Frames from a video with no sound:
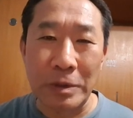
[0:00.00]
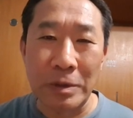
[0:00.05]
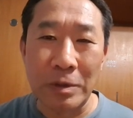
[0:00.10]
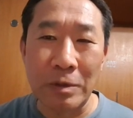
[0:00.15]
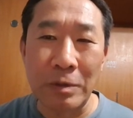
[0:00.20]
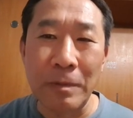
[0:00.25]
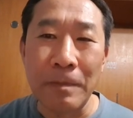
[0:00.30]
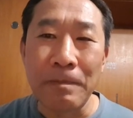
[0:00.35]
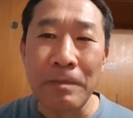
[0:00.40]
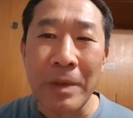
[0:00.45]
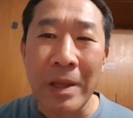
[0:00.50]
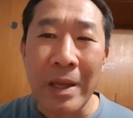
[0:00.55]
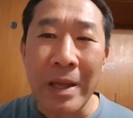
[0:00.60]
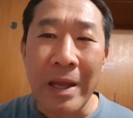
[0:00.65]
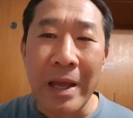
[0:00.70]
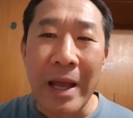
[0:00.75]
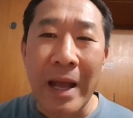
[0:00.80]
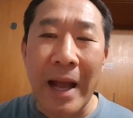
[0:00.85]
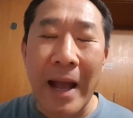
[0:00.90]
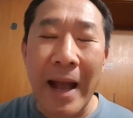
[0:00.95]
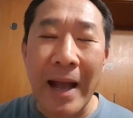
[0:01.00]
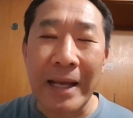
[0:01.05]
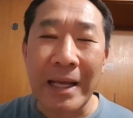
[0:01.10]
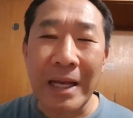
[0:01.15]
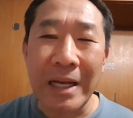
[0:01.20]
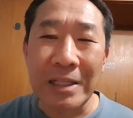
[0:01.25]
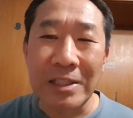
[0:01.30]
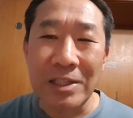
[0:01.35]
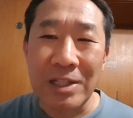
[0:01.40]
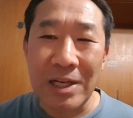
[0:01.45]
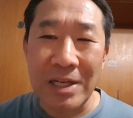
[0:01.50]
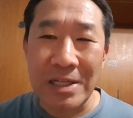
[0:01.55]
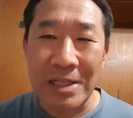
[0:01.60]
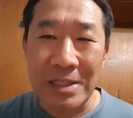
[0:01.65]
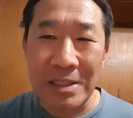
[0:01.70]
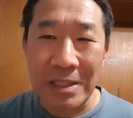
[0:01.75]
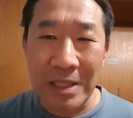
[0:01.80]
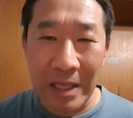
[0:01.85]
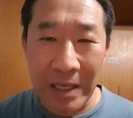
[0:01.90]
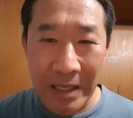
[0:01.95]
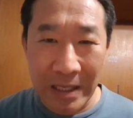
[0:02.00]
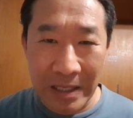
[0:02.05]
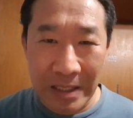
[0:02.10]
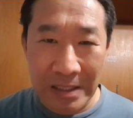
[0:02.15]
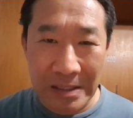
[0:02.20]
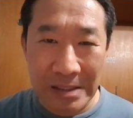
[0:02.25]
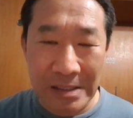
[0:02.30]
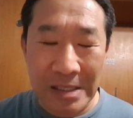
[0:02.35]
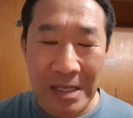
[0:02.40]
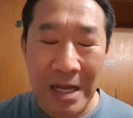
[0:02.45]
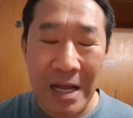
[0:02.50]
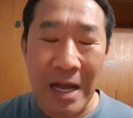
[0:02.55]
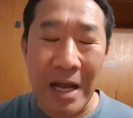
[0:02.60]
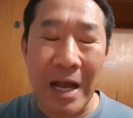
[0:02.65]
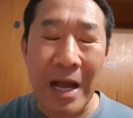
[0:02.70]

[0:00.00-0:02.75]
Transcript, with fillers: Então, aquela tristeza,